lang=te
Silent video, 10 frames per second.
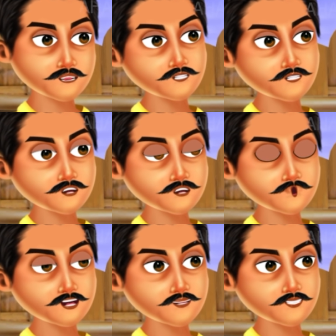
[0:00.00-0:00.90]

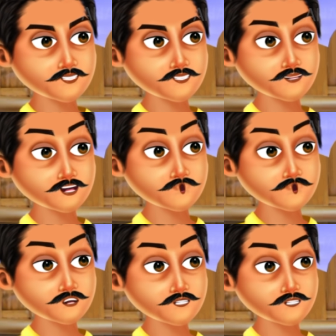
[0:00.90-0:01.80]
ఎందుకంటే వాళ్ళు
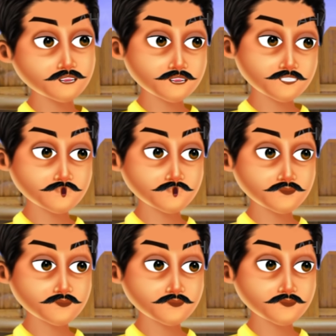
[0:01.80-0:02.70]
నష్టం తెచ్చినా
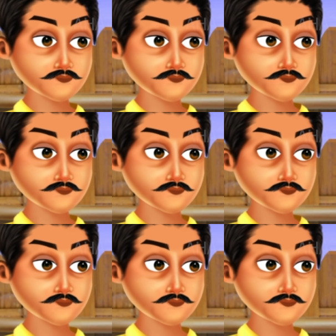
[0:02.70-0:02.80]
పర్లేదు